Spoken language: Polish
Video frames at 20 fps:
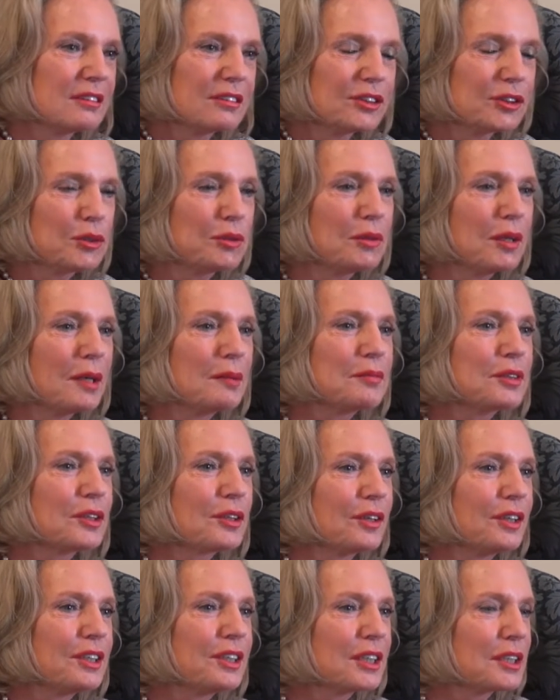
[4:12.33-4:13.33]
czułam,
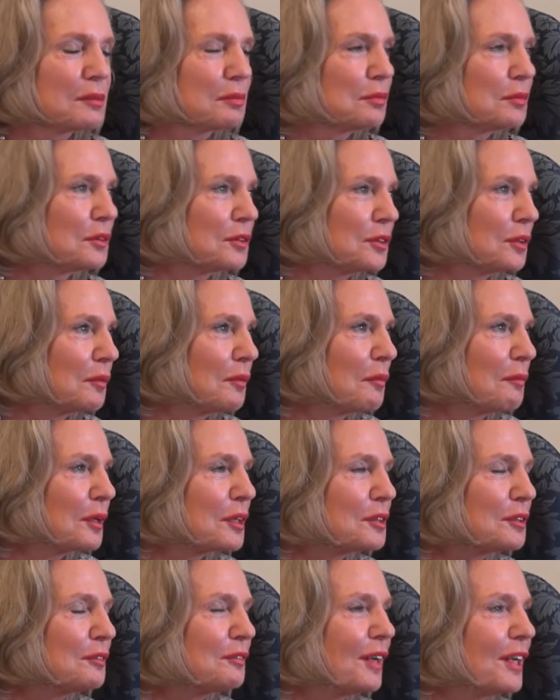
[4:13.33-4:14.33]
że ojciec był osobą
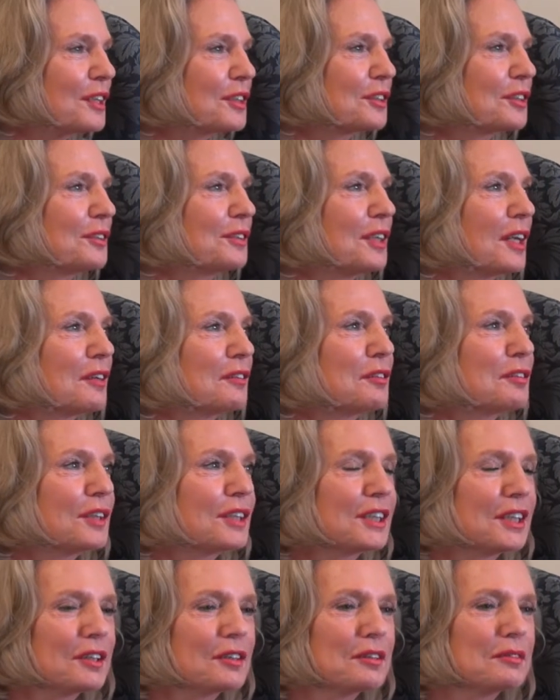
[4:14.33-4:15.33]
bardzo ważną. Jak
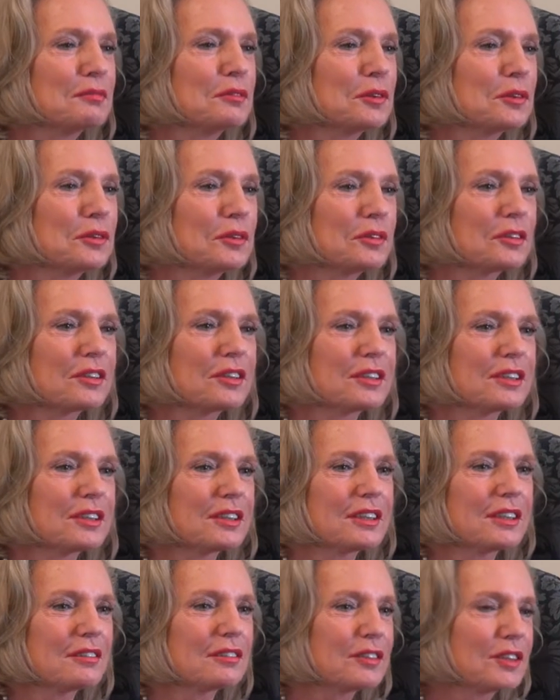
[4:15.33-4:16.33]
wkładał mundur,
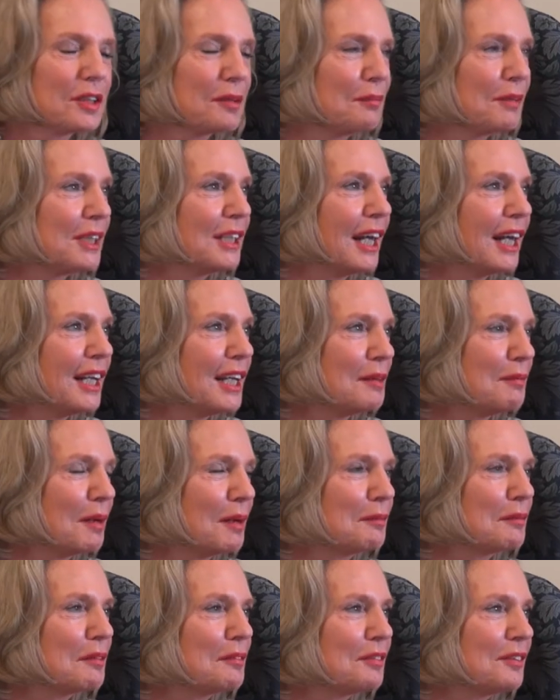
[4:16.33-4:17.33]
to te różne medale
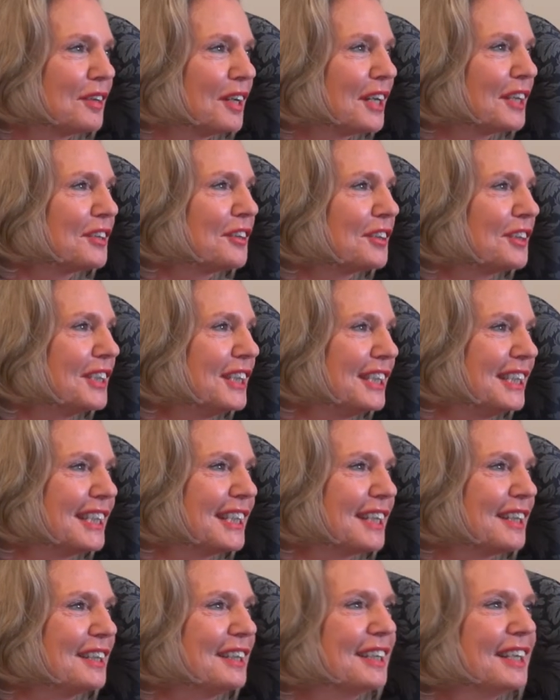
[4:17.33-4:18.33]
mama mówiła jak
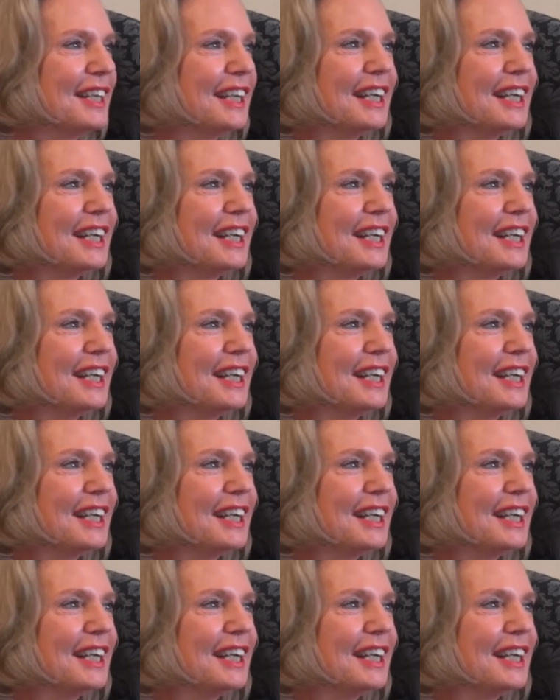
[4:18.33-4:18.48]
choinka.